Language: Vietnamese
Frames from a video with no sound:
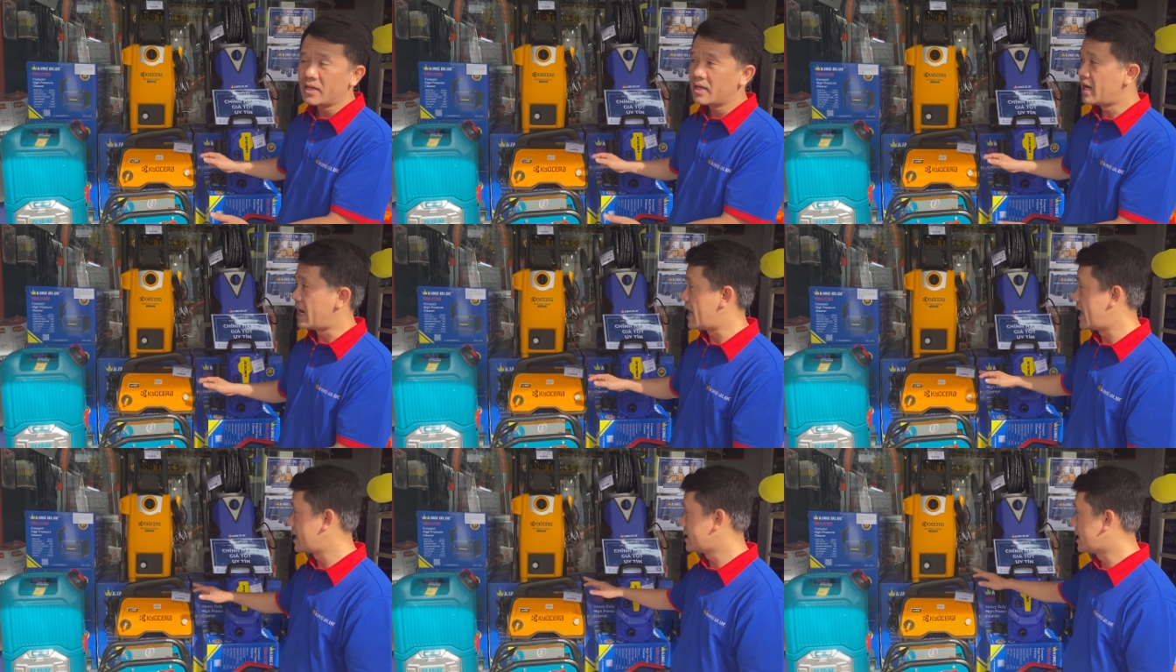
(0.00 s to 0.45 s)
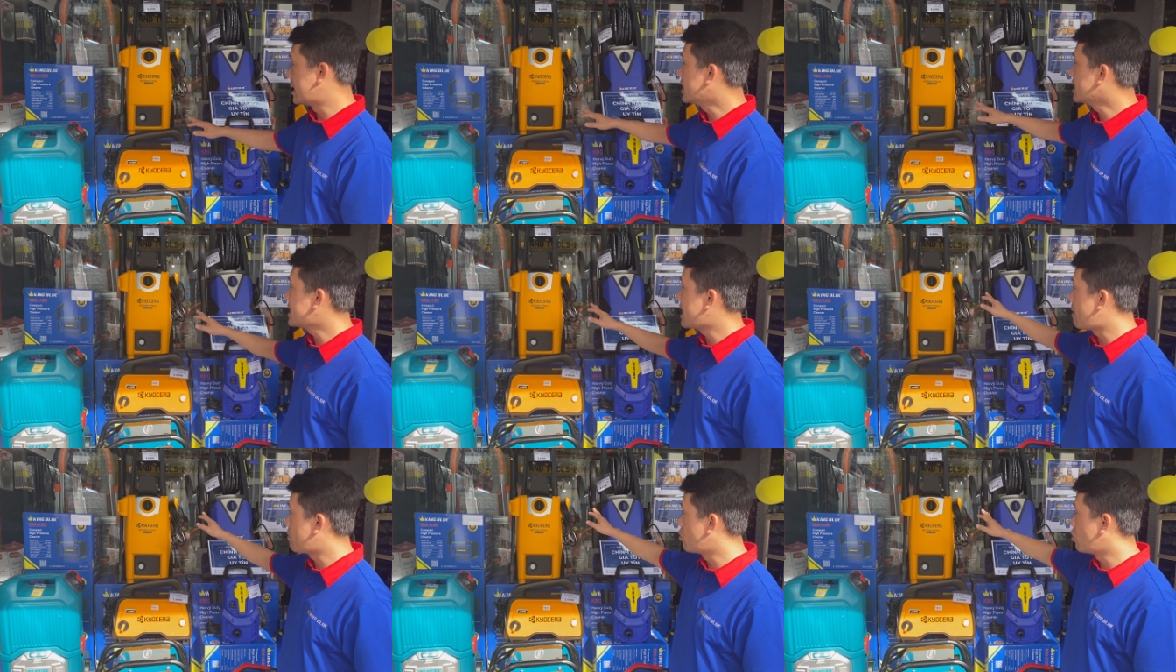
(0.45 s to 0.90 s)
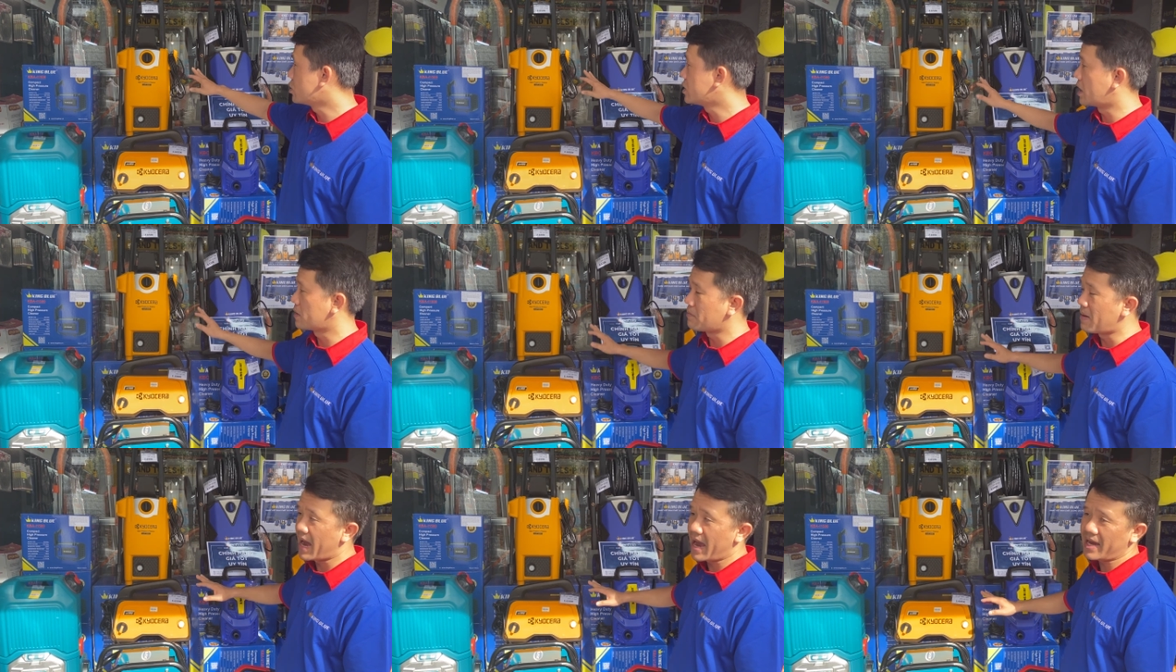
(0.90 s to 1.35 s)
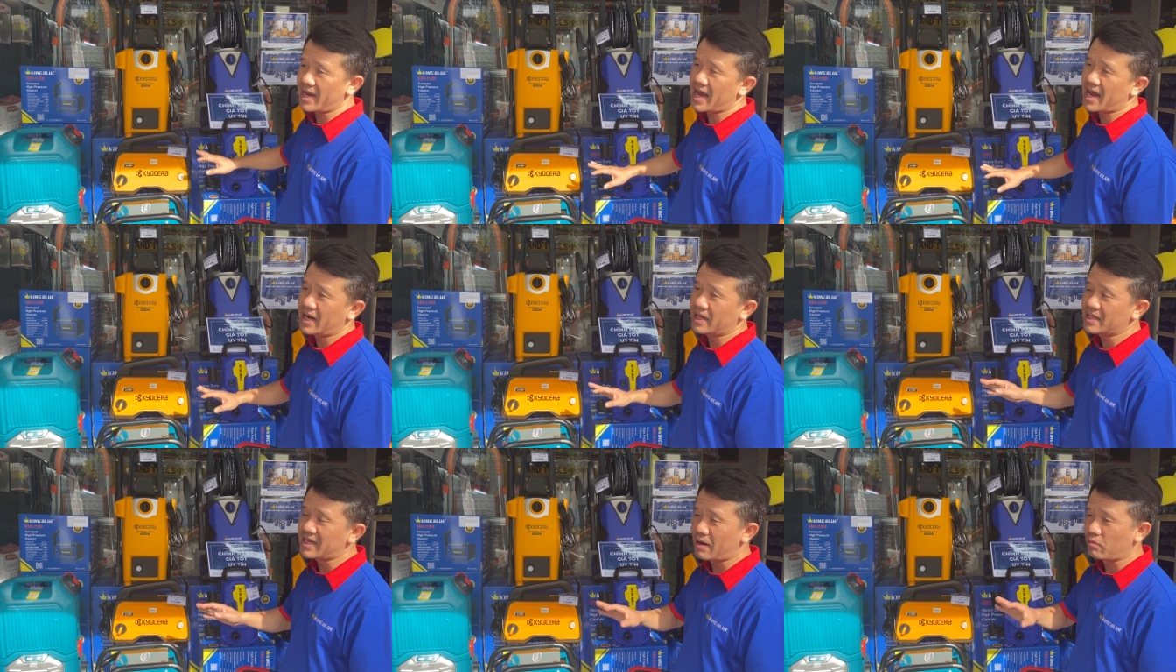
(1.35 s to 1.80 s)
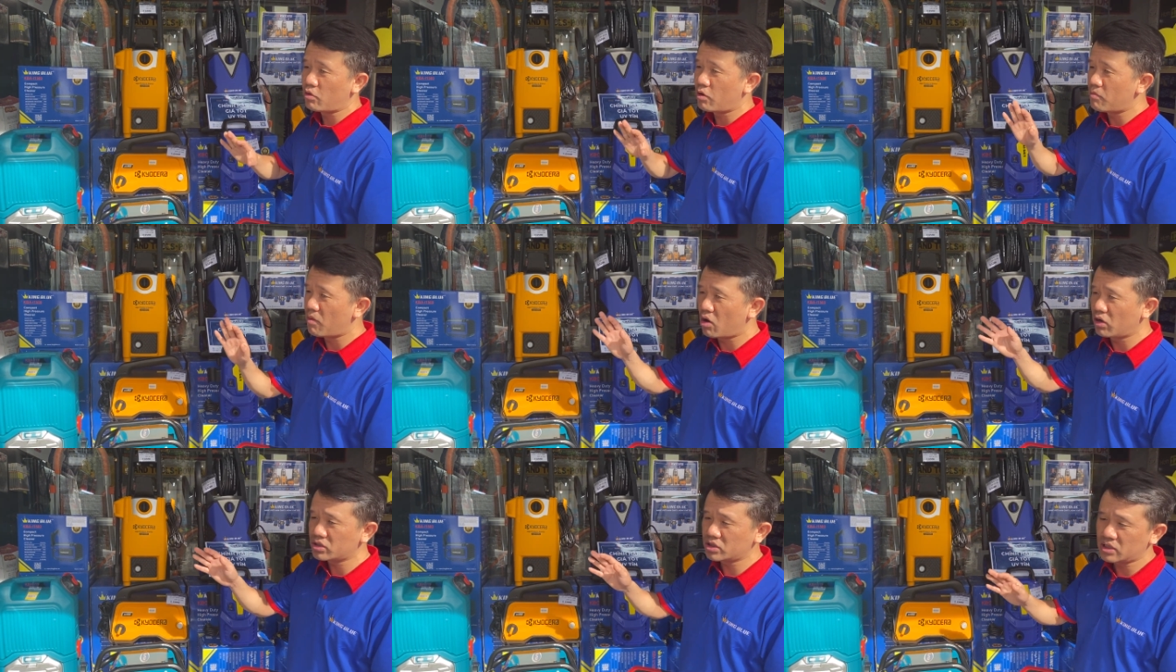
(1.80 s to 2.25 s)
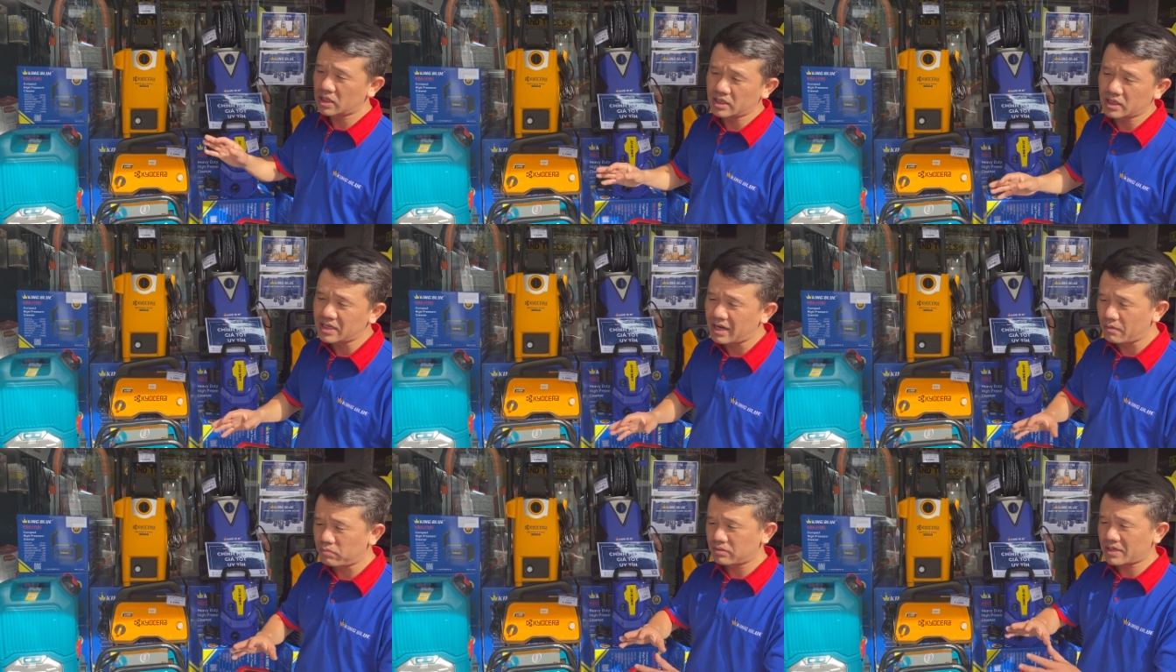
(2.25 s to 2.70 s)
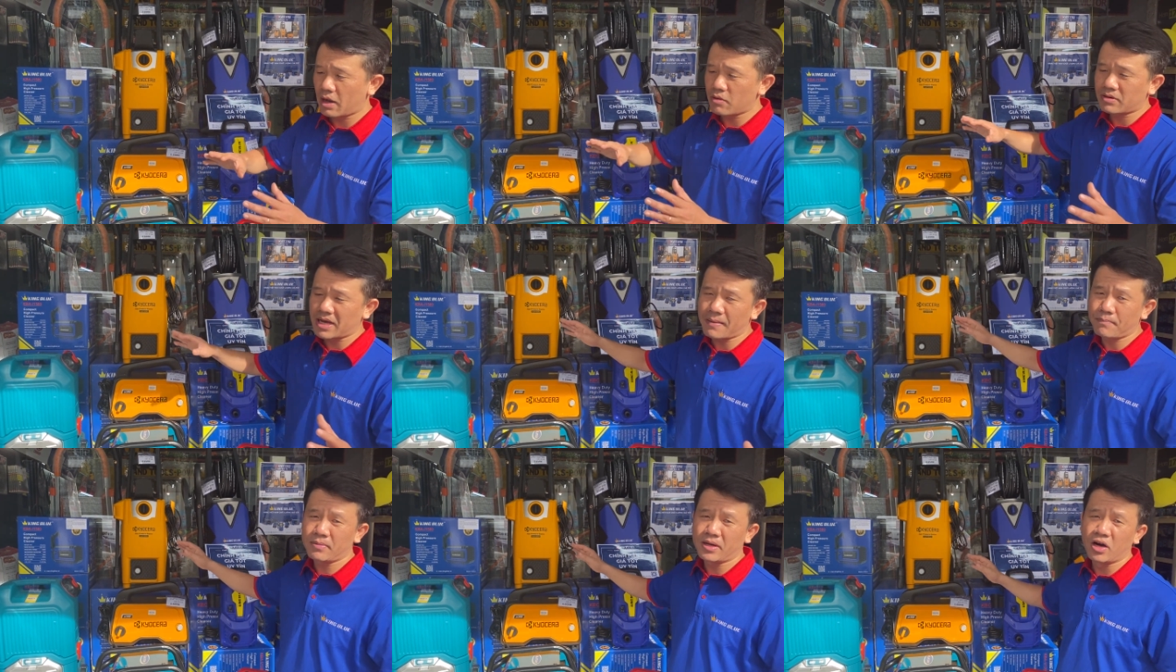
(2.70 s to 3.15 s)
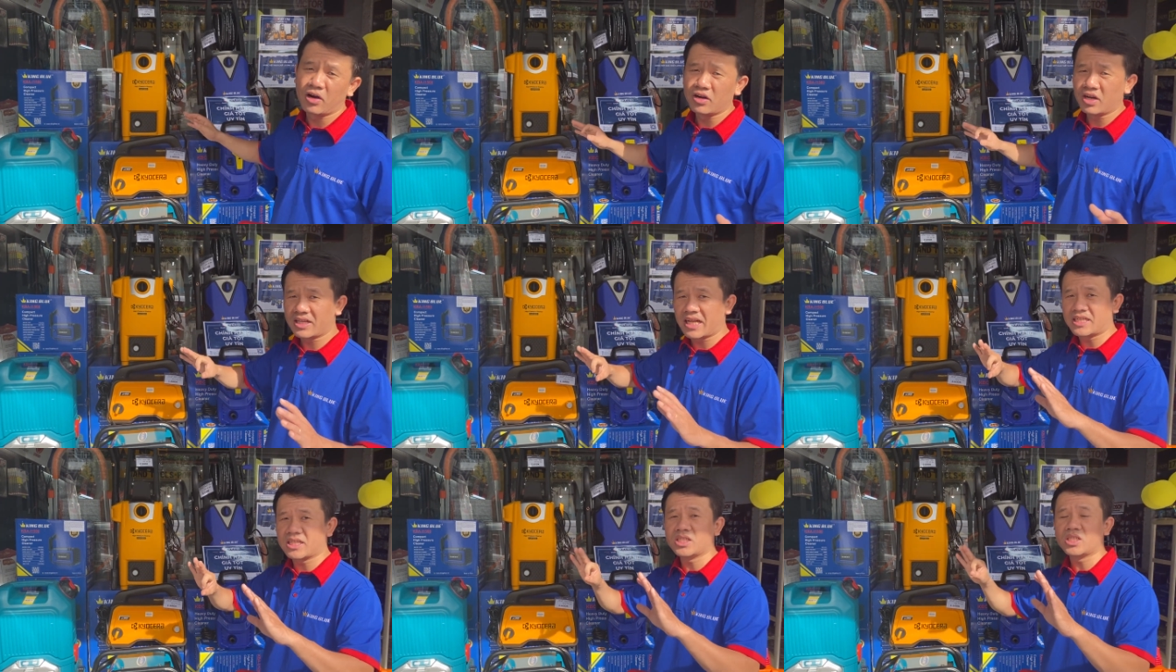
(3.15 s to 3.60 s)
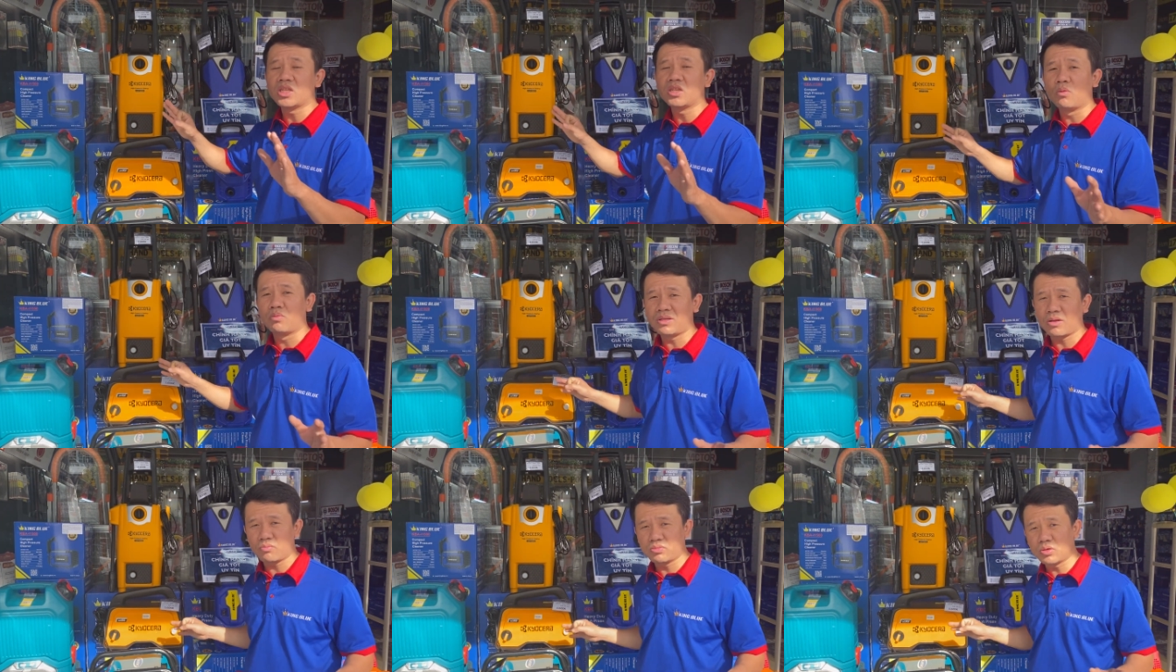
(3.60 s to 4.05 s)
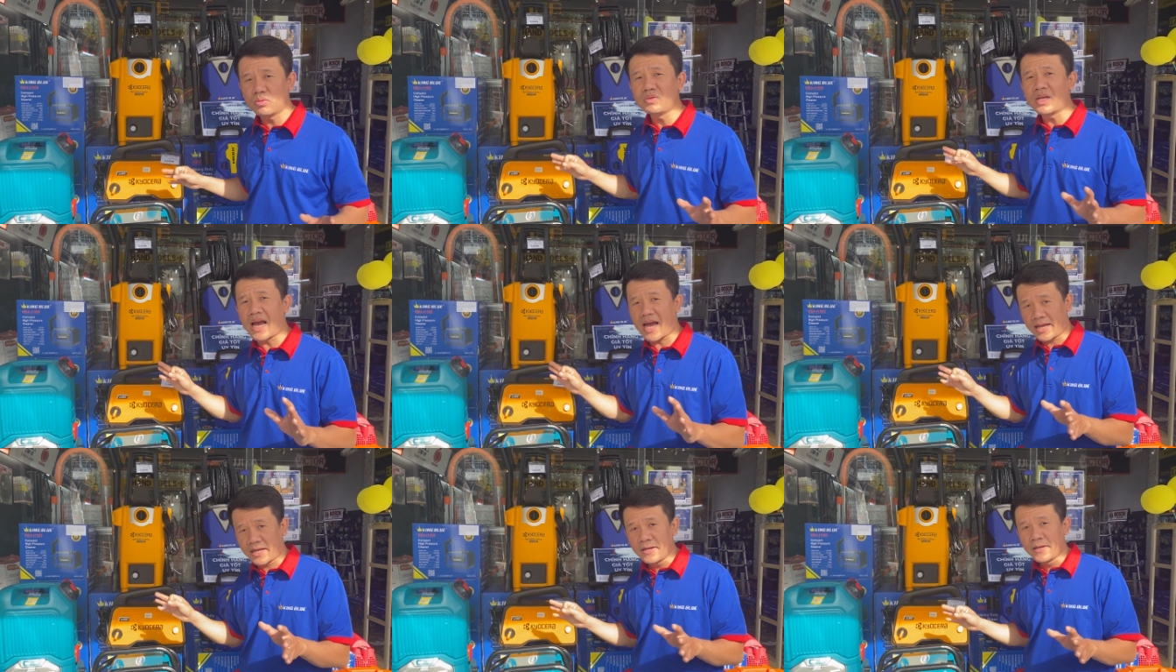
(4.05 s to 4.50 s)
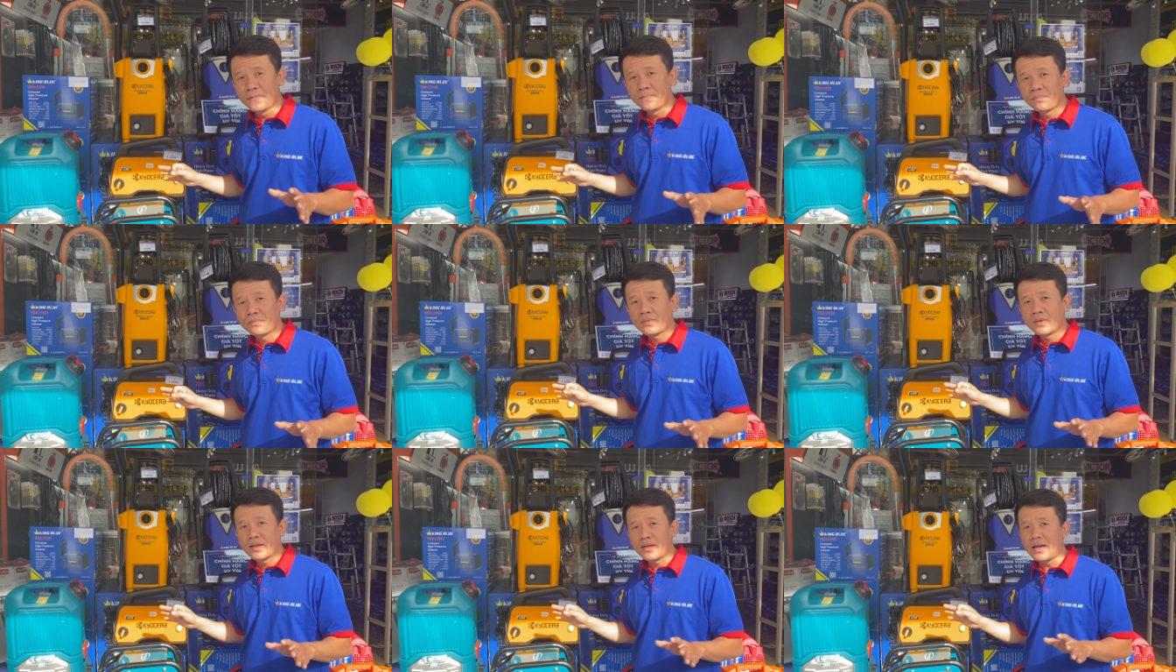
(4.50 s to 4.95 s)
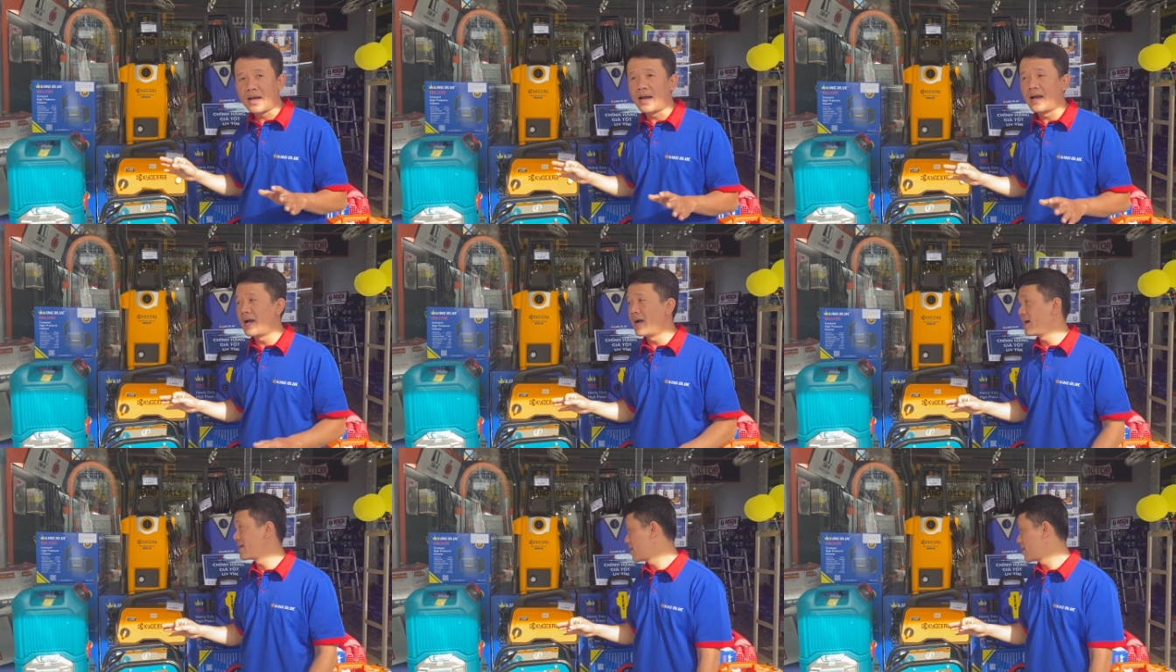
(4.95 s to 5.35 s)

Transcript: à, những cái dòng của Nhật Bản hay những dòng của bosch hay những dòng cao cấp thường người ta sẽ sử dụng trong súng dài à